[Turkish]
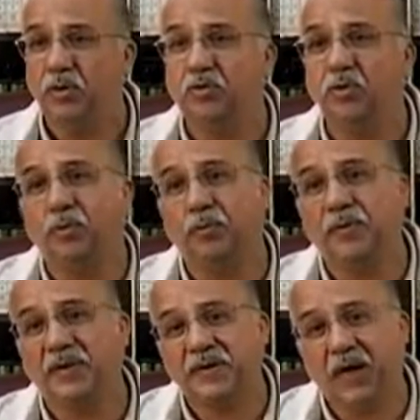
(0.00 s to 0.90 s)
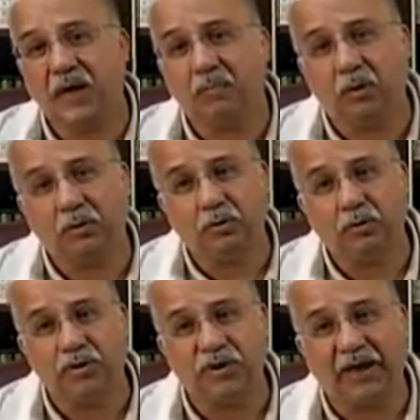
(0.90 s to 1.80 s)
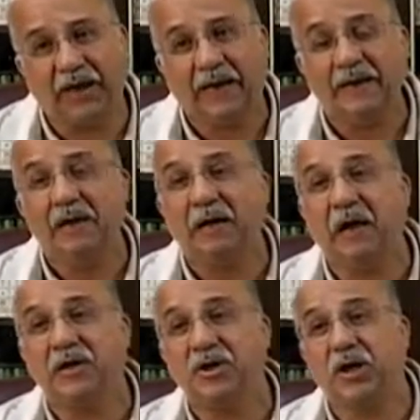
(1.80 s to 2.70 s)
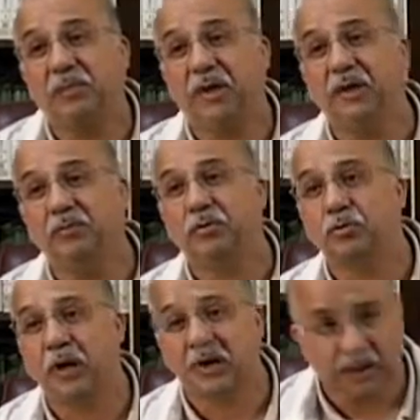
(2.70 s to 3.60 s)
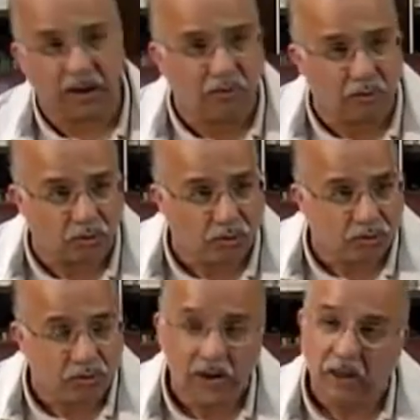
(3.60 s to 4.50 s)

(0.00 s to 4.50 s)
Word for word: Çünkü biz sahip olduğumuz şeye ancak belli bir süre sahip oluruz.